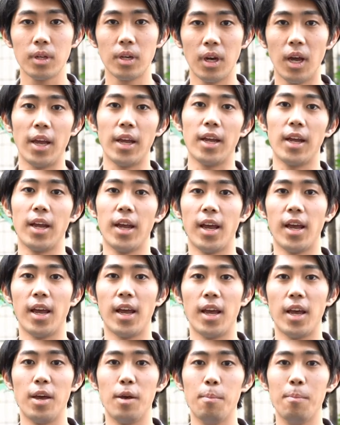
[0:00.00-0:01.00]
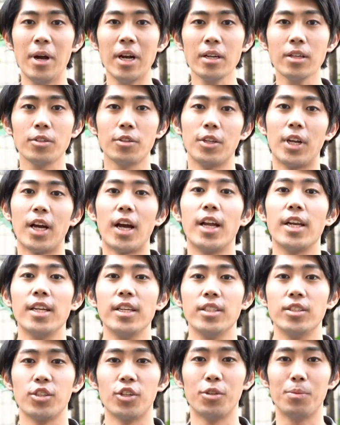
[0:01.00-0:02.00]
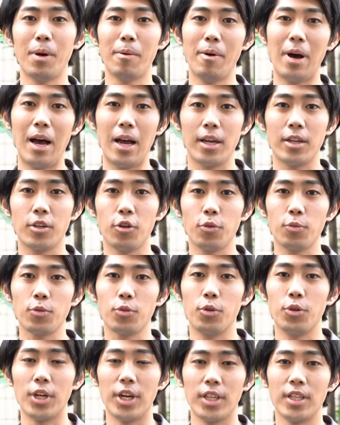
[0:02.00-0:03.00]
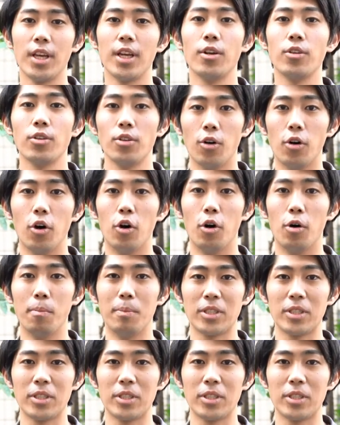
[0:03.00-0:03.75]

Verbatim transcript: はいえー、バッグの中にそのまま洋服を入れていると、